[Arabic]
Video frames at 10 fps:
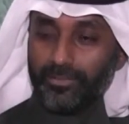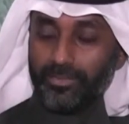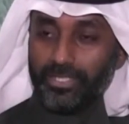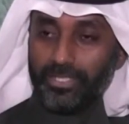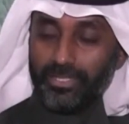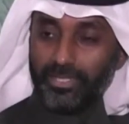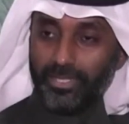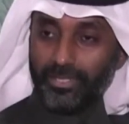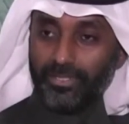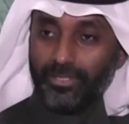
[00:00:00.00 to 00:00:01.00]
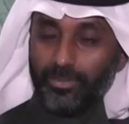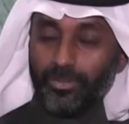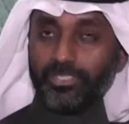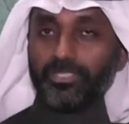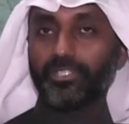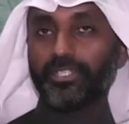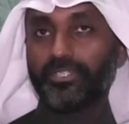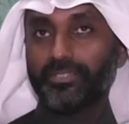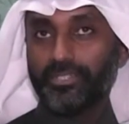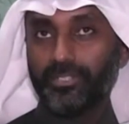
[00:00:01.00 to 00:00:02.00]
بازيدان واشكرك
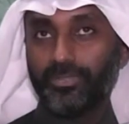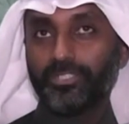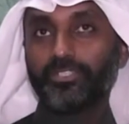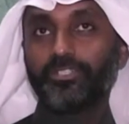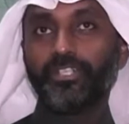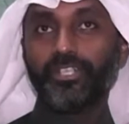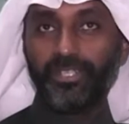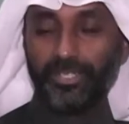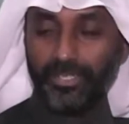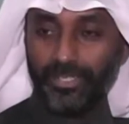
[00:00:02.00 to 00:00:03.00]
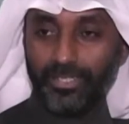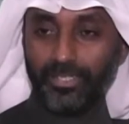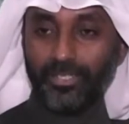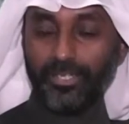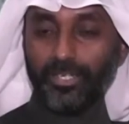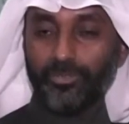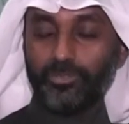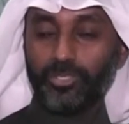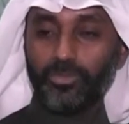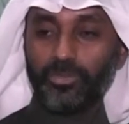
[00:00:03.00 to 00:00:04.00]
انت واشكر الاخ
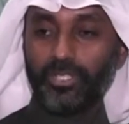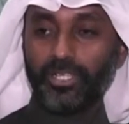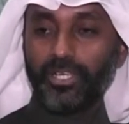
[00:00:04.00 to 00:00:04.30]
المصور